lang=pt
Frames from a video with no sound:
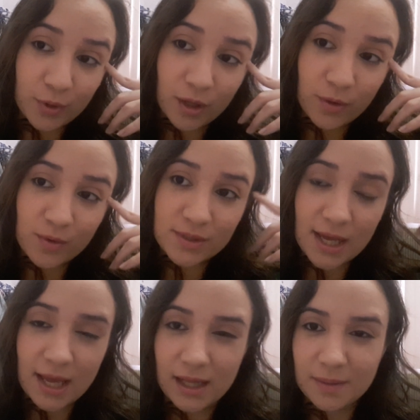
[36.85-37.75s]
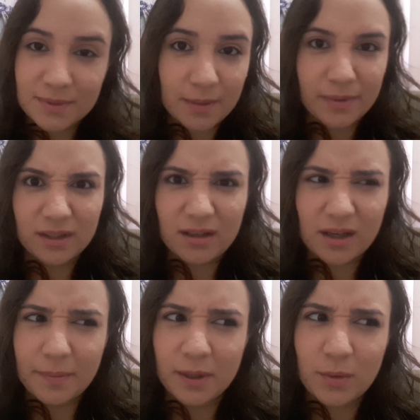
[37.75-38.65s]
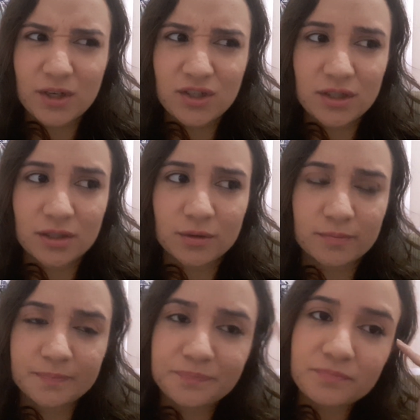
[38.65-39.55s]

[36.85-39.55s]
porque eu ia usar ela, mas acabei, acabei não achando.